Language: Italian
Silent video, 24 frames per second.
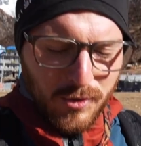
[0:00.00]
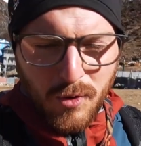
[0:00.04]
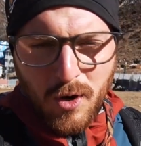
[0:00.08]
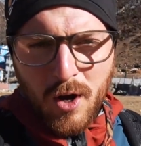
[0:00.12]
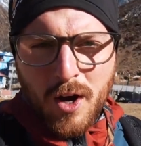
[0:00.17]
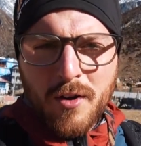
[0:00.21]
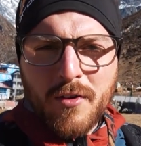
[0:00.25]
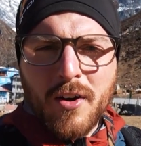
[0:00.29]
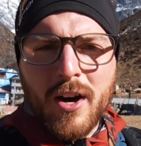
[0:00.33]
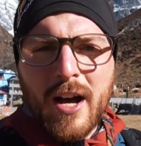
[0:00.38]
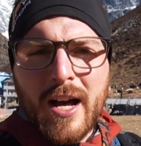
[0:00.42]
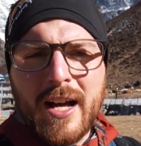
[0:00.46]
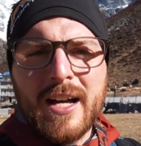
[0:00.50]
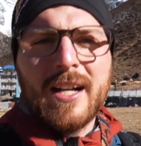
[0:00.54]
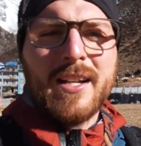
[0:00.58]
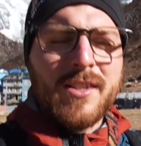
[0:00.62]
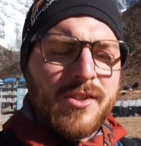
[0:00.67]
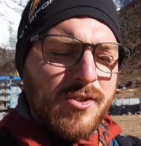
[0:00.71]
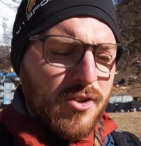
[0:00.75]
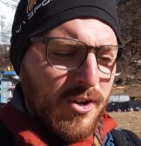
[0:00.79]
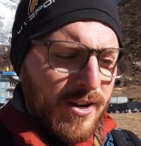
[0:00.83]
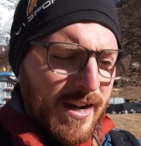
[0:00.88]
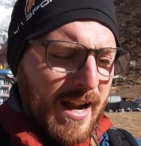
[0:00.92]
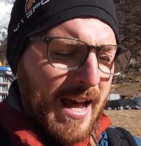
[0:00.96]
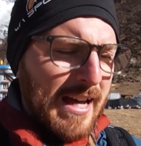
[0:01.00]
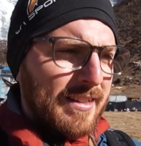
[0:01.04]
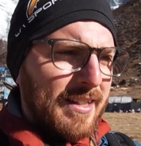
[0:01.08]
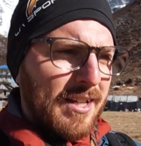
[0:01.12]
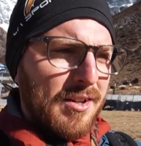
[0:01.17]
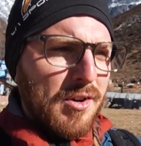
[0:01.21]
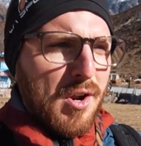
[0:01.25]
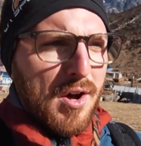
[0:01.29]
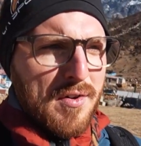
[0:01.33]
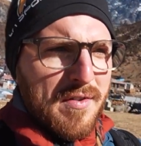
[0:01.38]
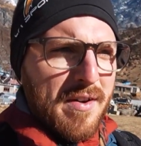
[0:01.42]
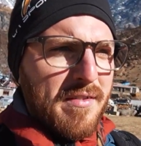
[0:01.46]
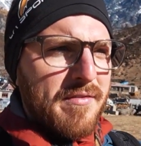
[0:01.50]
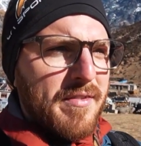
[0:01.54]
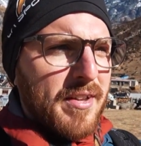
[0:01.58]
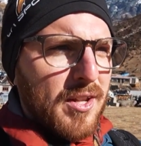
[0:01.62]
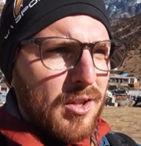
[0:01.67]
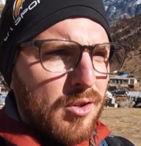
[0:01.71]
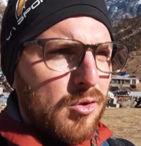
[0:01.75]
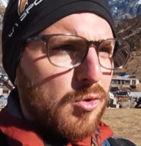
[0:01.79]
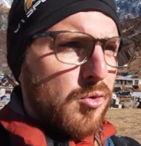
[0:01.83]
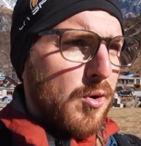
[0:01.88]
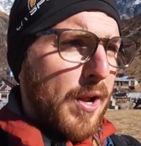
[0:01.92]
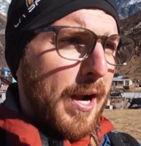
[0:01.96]
nuova giornata, nuova
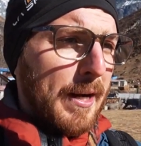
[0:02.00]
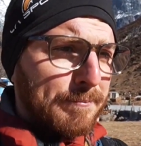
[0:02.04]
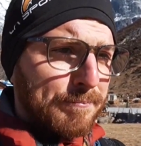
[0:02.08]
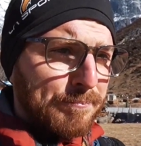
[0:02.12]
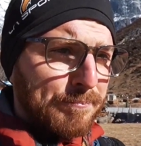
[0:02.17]
avventura.